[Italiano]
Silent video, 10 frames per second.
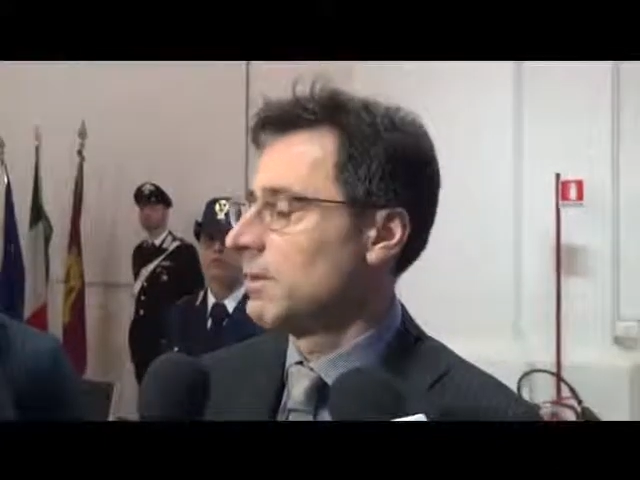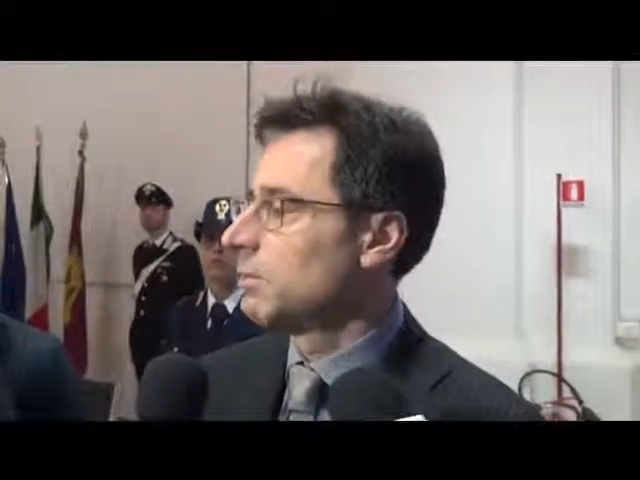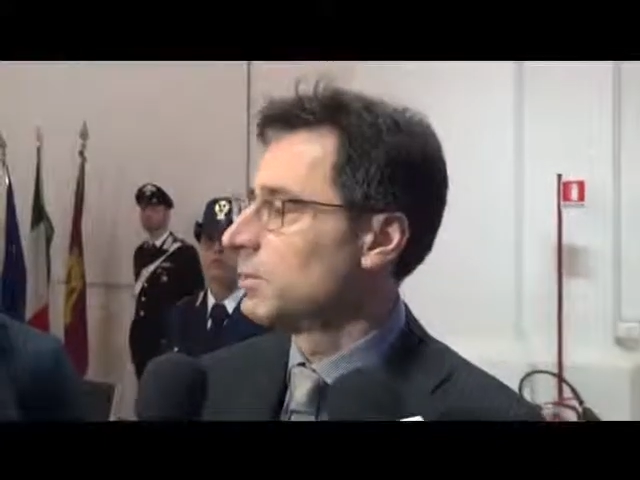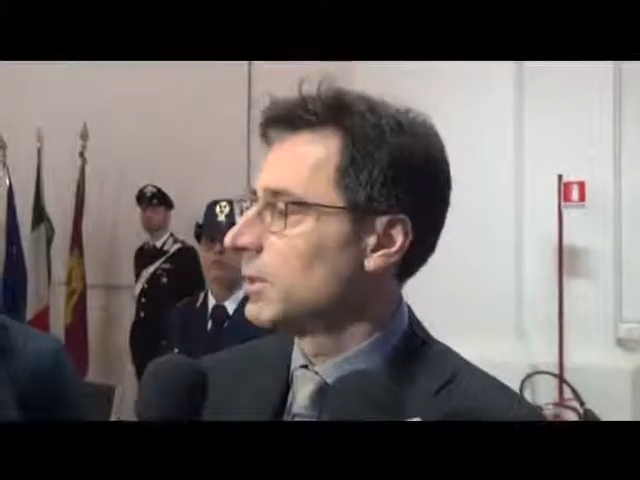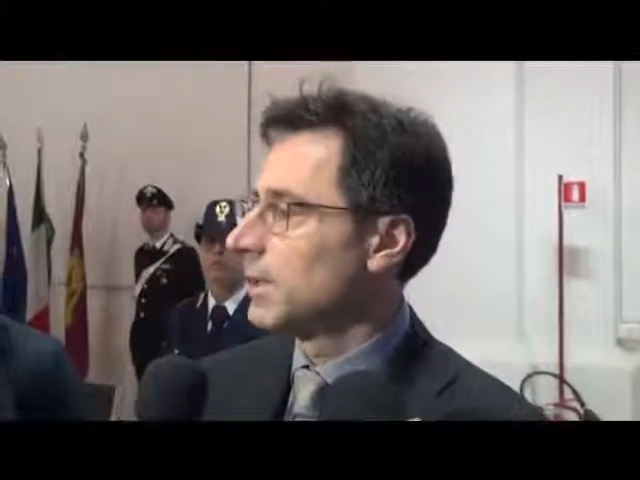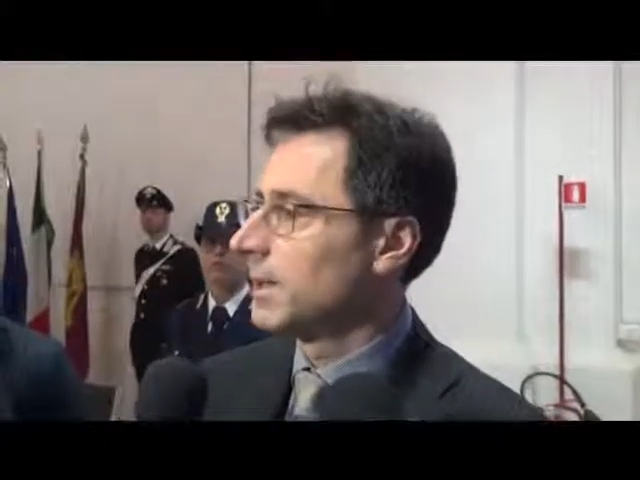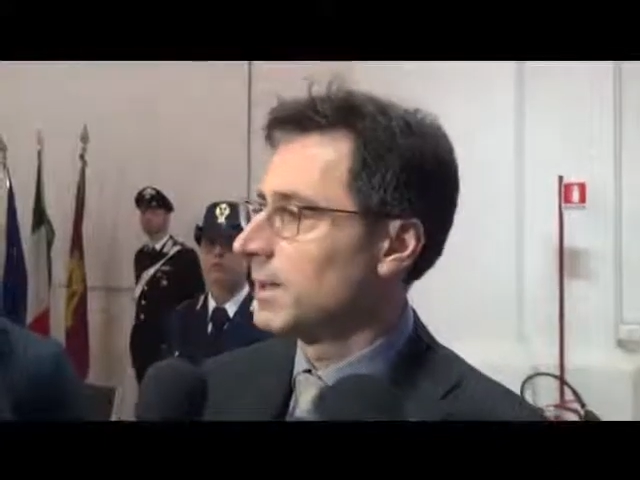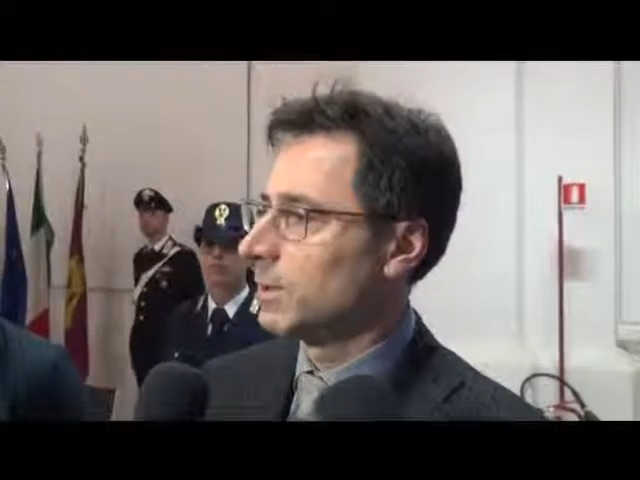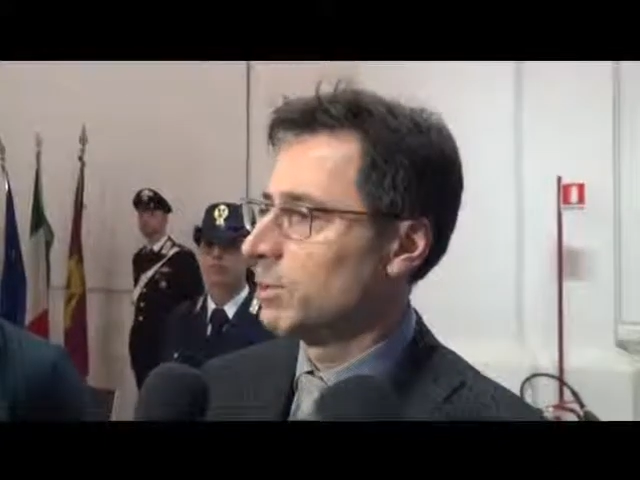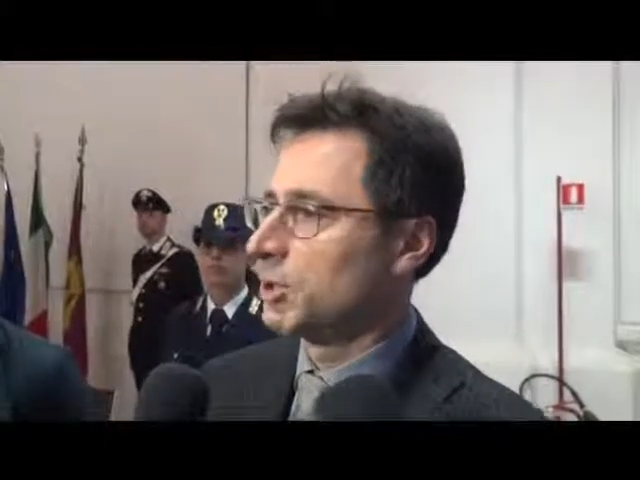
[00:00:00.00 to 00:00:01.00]
aveva avuto
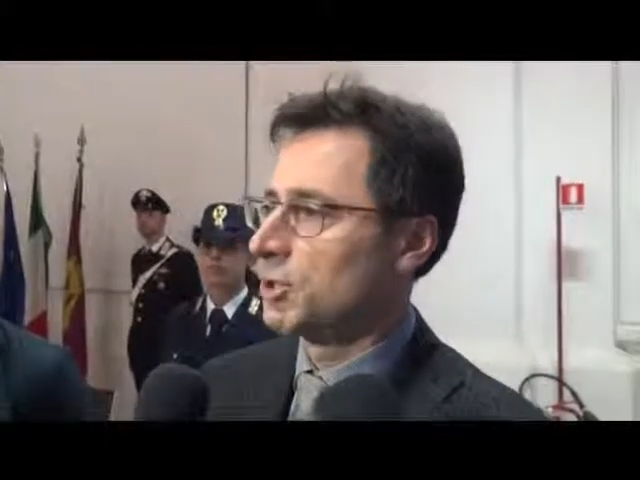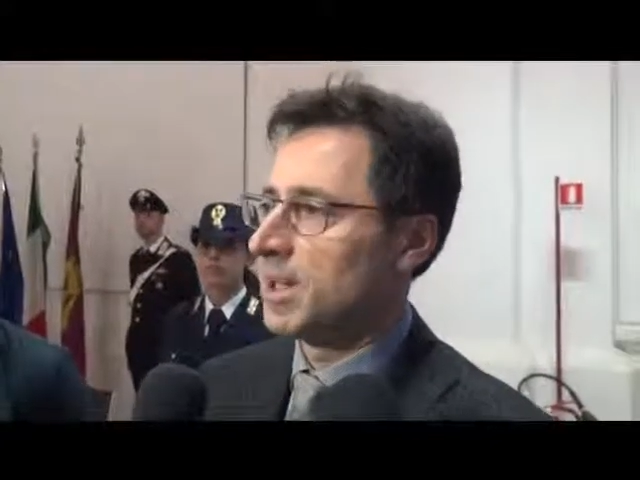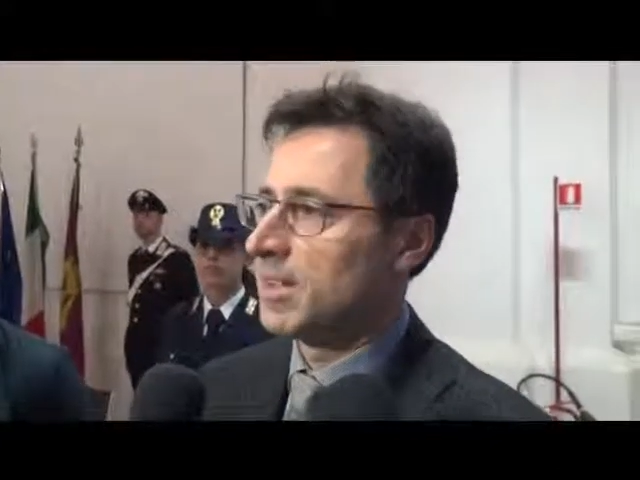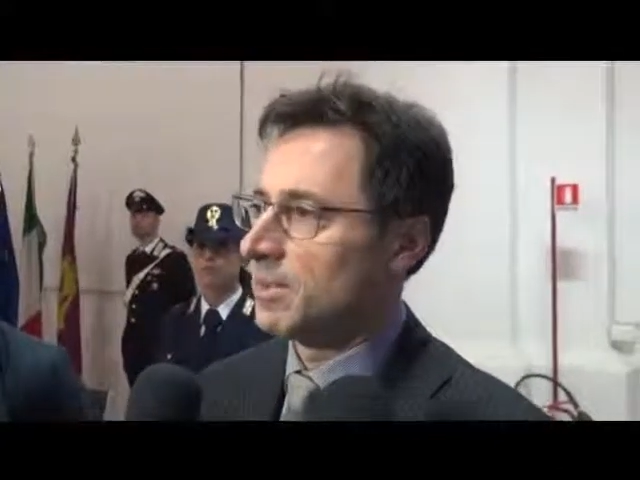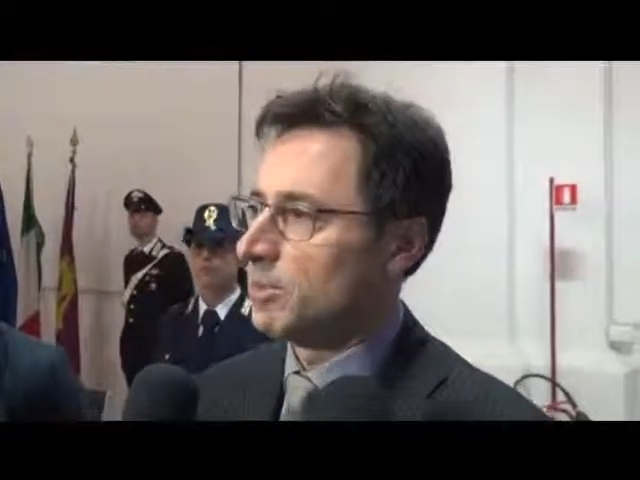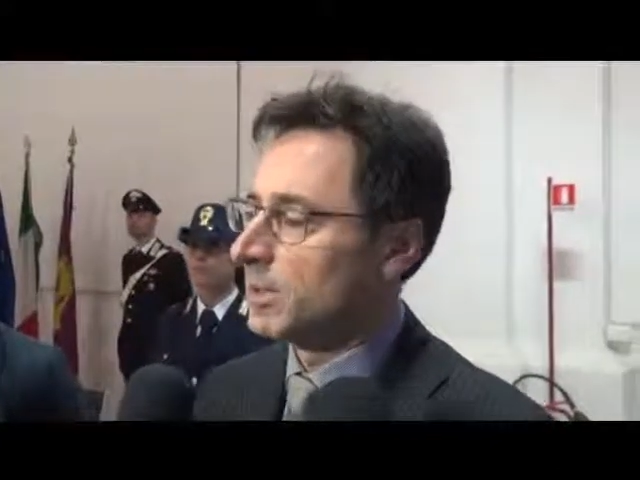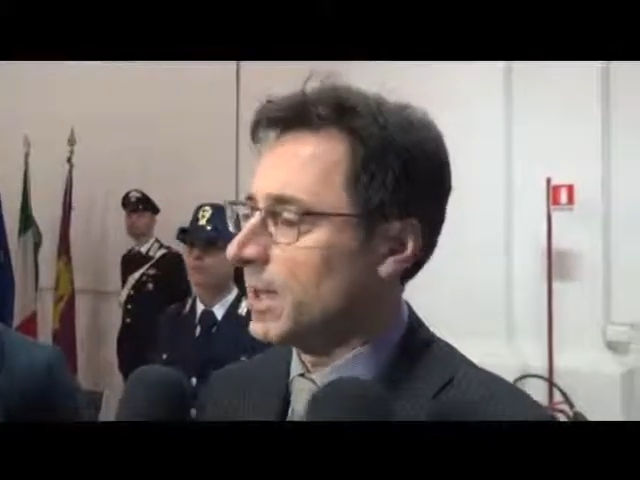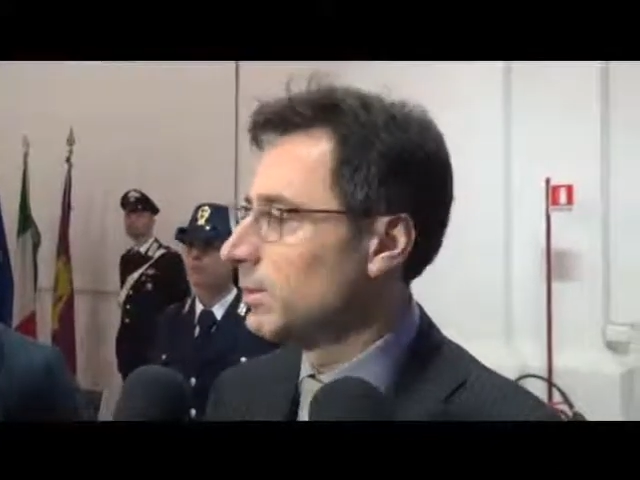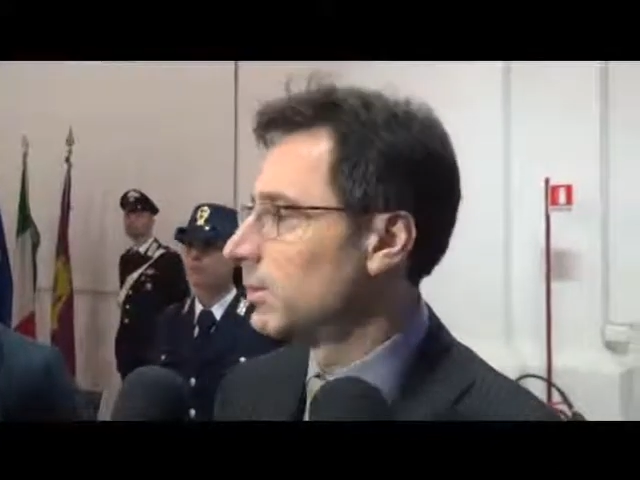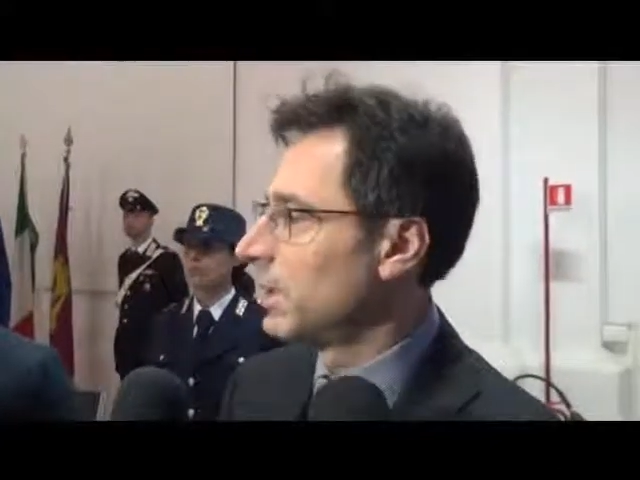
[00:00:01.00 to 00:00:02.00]
una recrudescenza
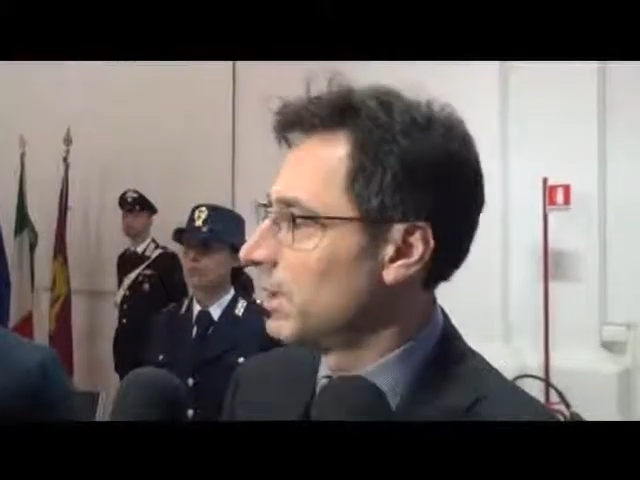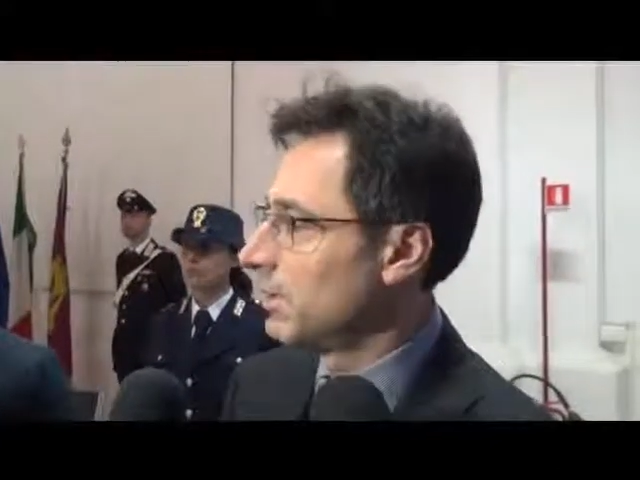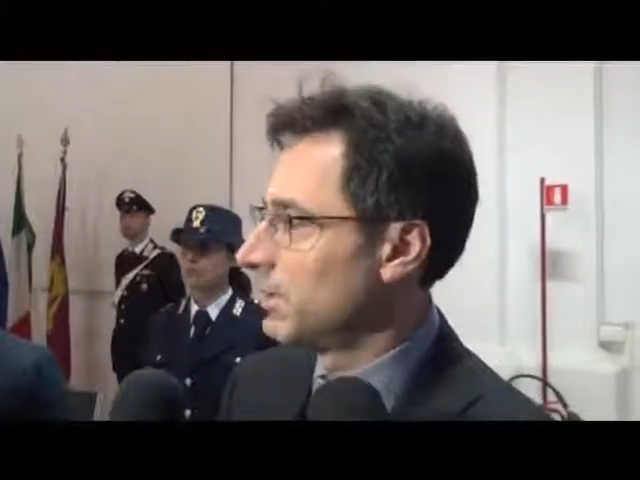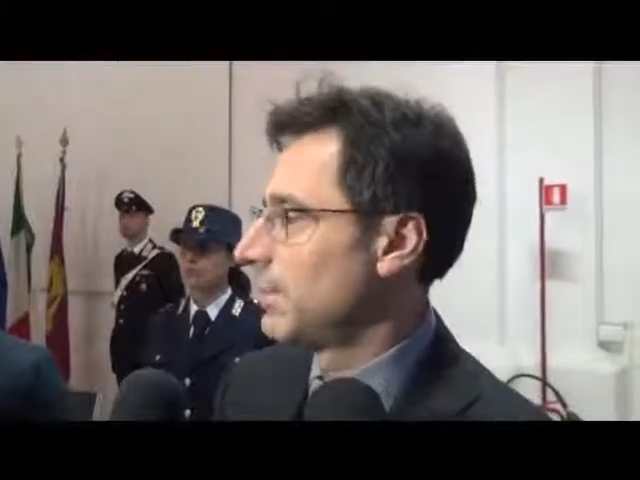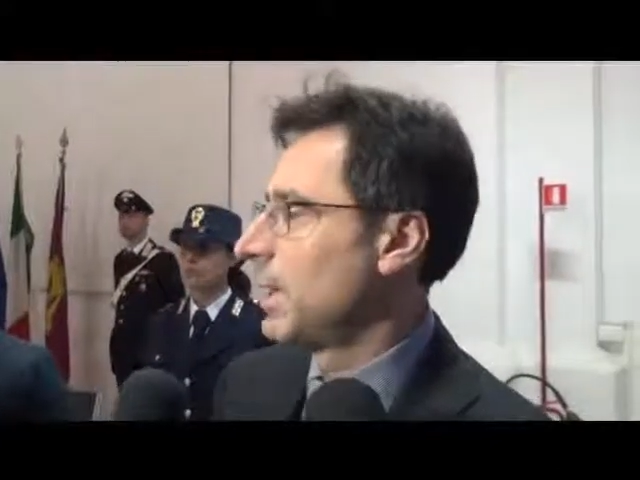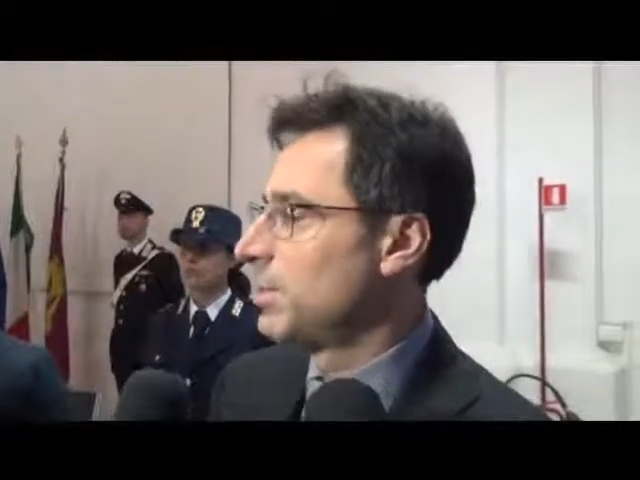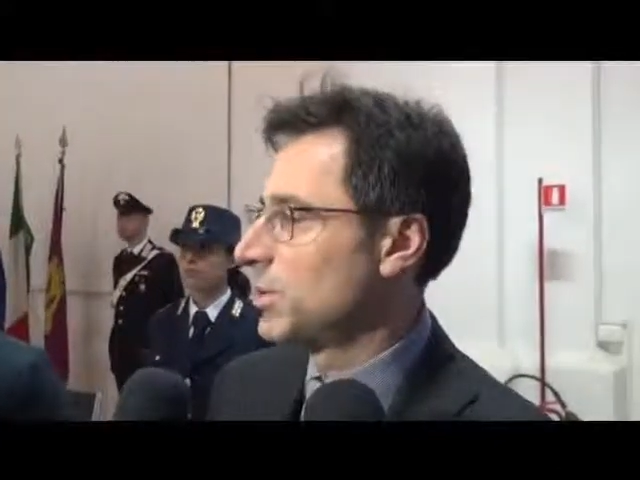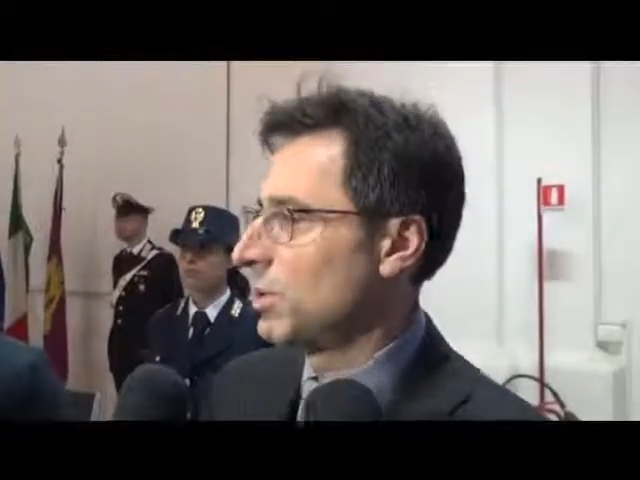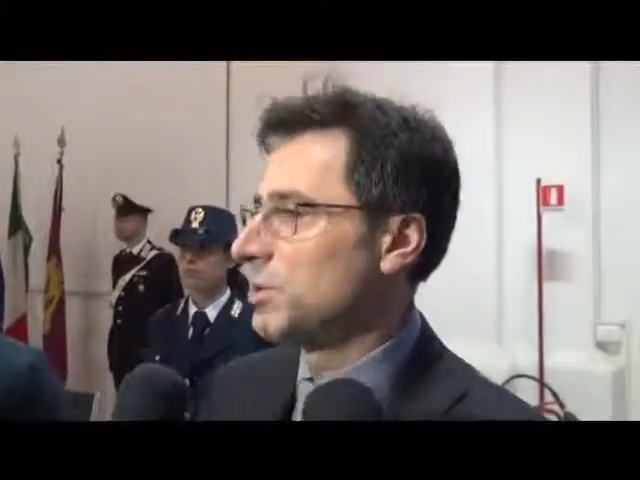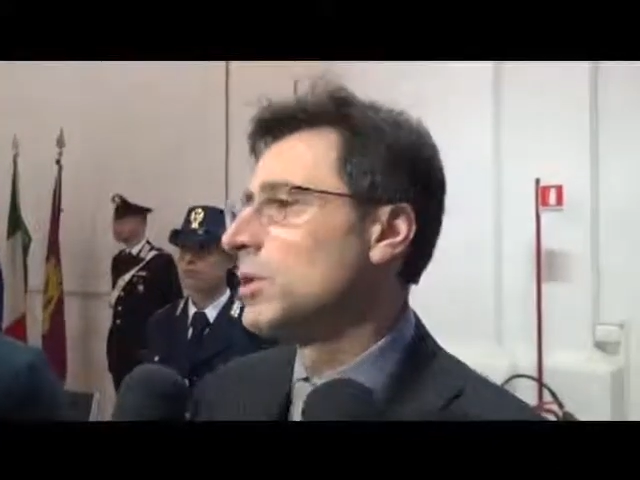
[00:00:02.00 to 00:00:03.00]
dovuta ad ulteriori
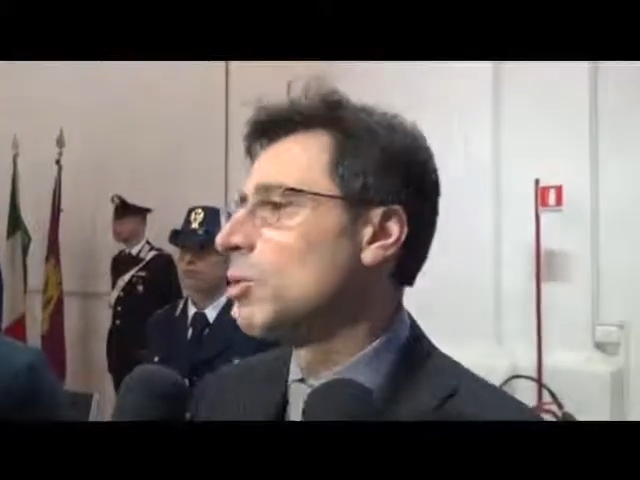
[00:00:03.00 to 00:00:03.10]
episodi,